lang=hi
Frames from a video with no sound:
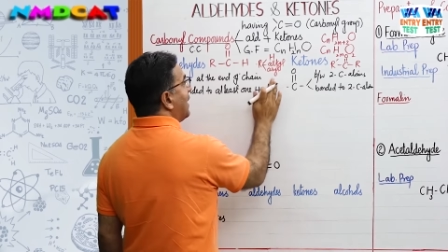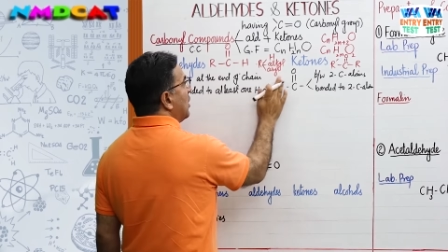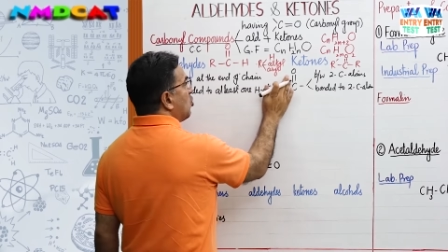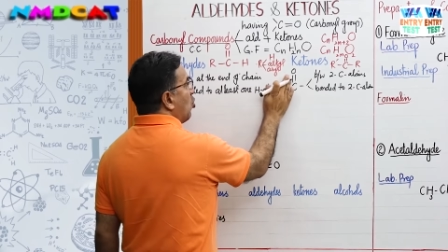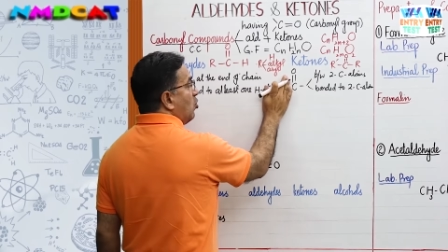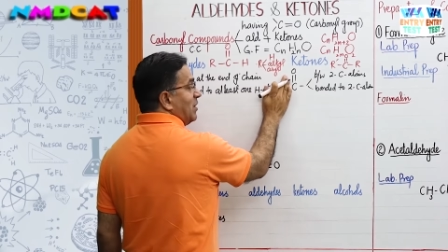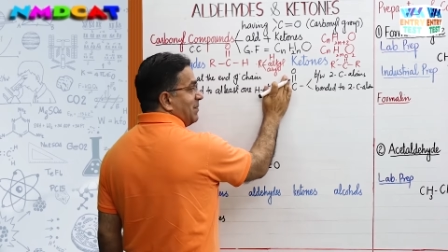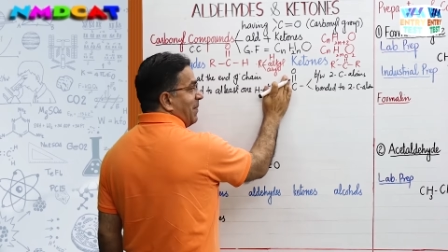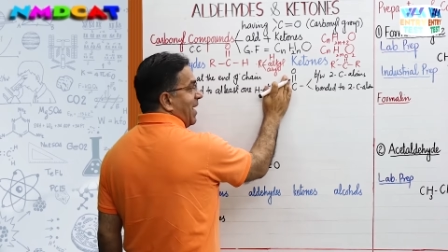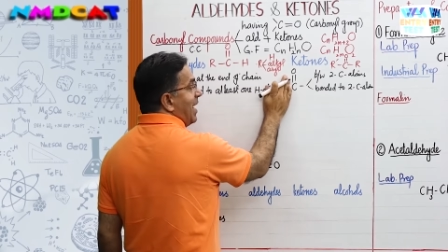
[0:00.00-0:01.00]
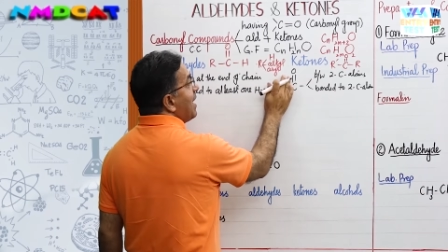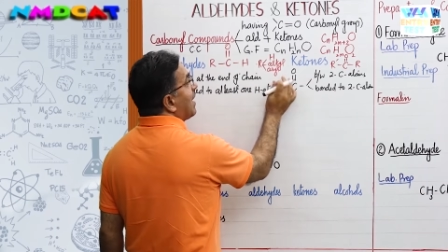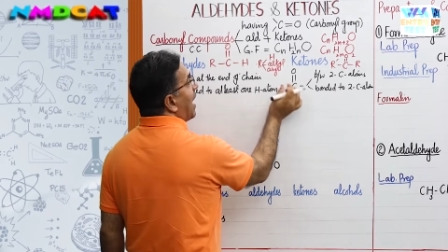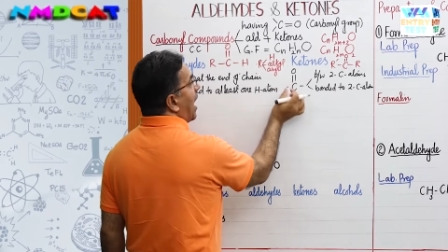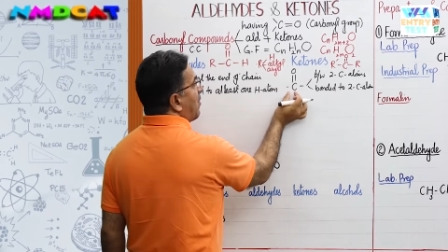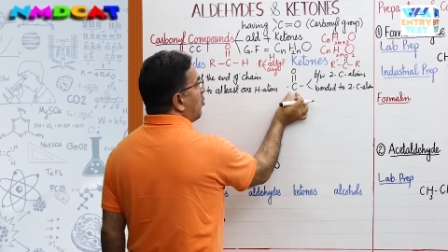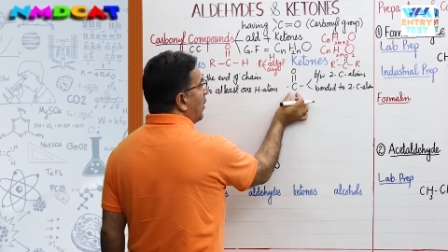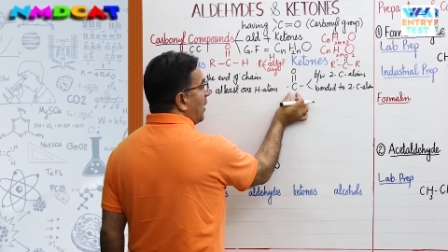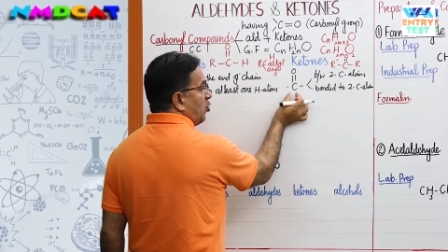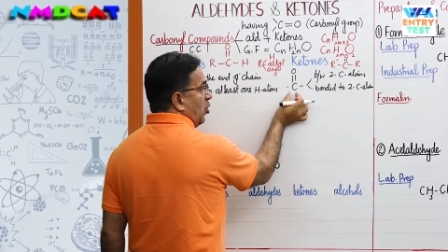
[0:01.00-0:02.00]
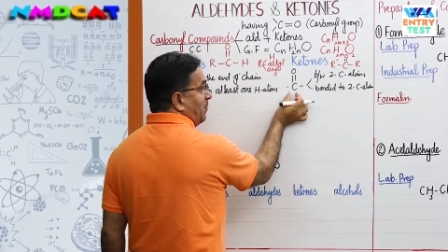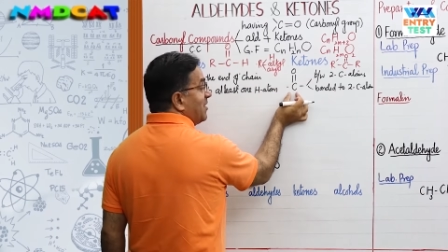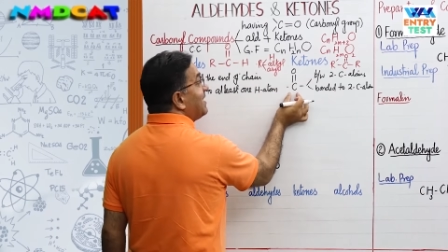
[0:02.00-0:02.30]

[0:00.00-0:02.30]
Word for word: कीटोन्स में कार्बोनिल ग्रुप